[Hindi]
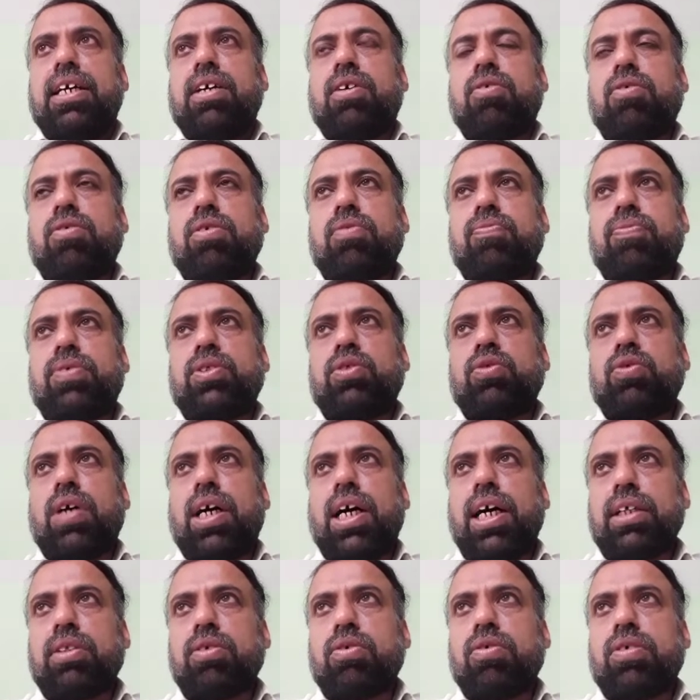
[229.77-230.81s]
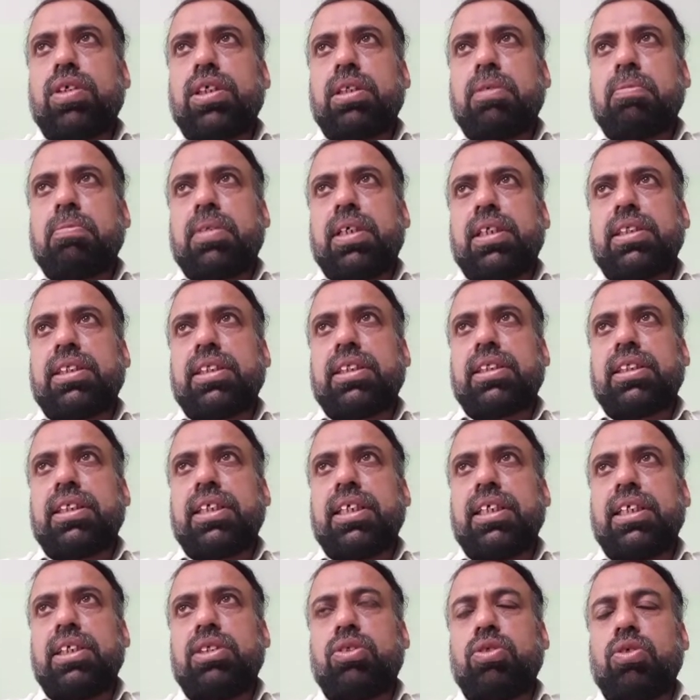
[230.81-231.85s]
उन वजूहत को ख़त्म कर सकते
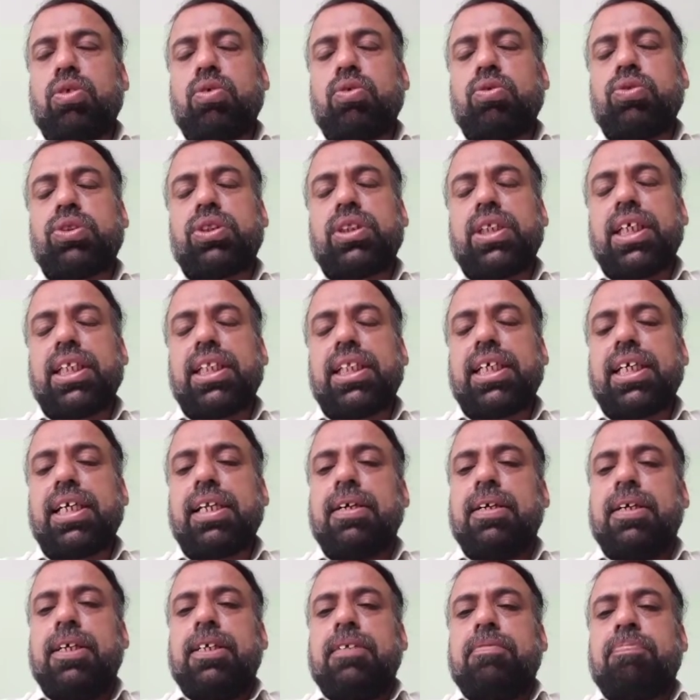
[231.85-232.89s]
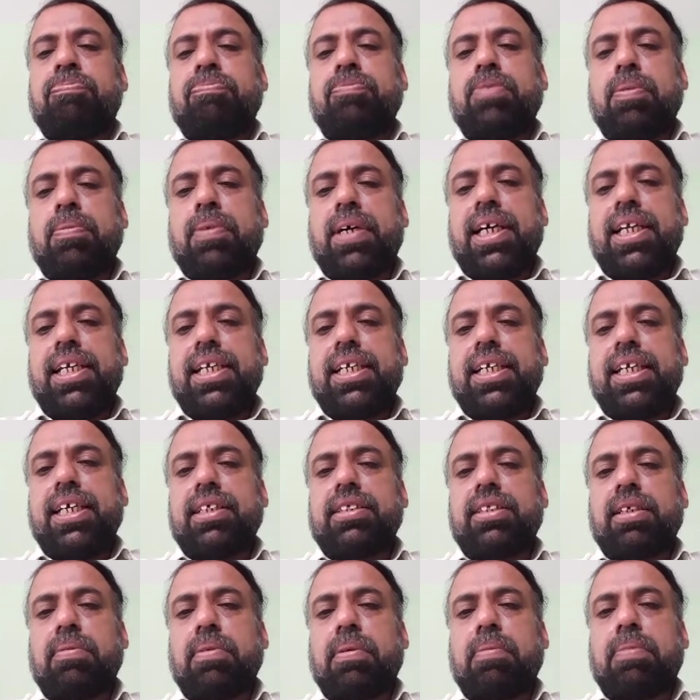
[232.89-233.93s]
हैं जो उसके अंदर बीमारी की
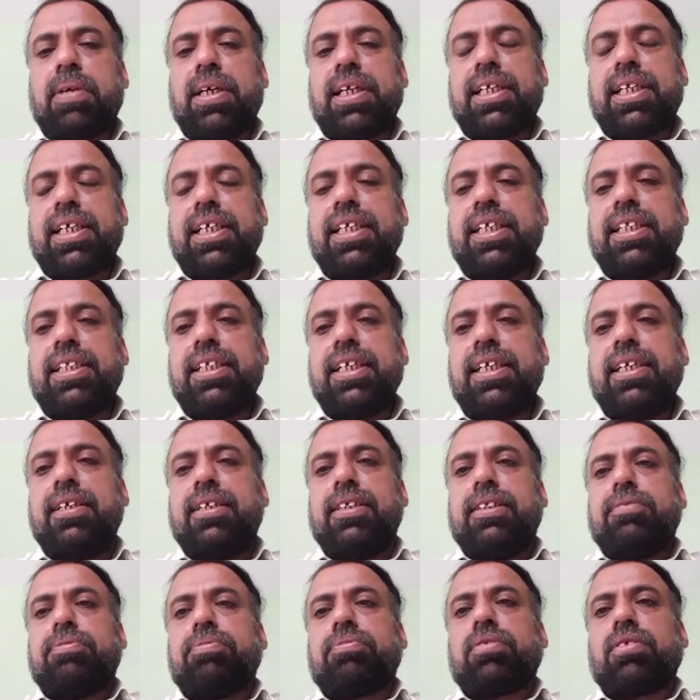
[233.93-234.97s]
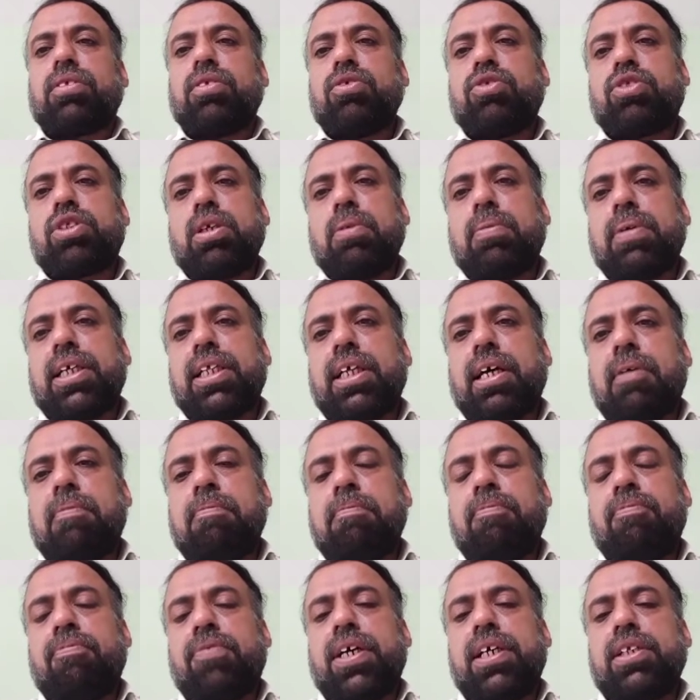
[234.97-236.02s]
सबब बन रही थी उसके बाद हम
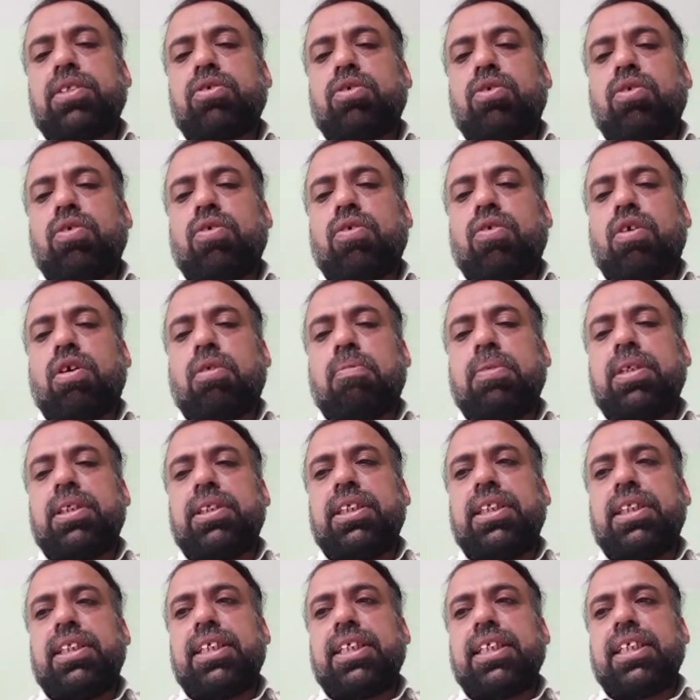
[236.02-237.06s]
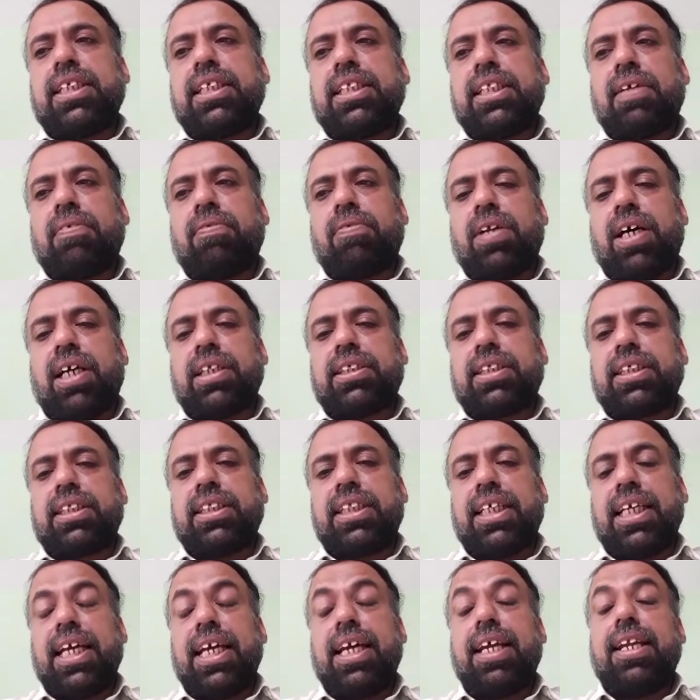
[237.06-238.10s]
फर्द को नॉर्मल ज़िंदगी की तरफ ला
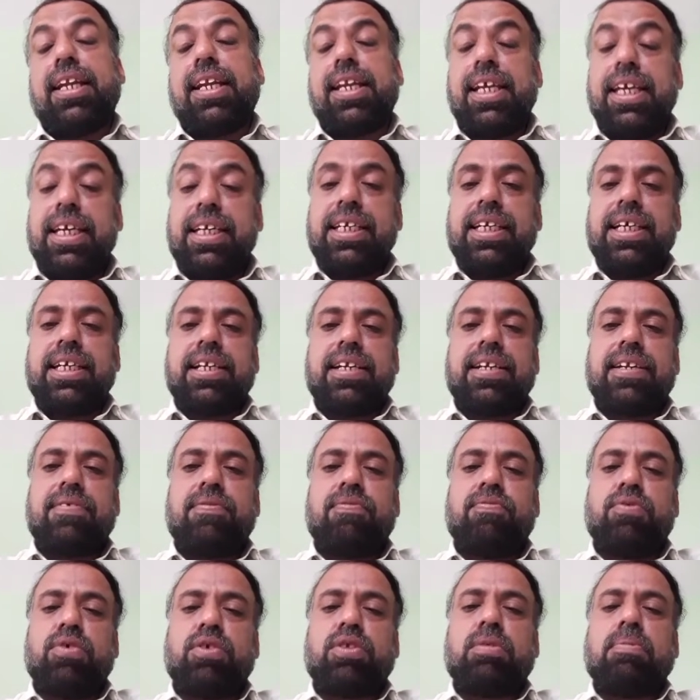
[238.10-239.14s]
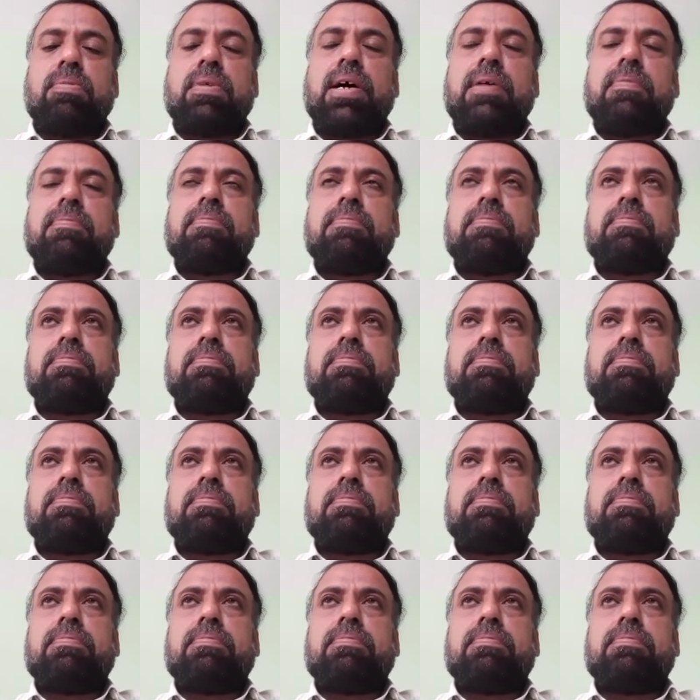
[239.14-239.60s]
सकते हैं लेकिन वो तमाम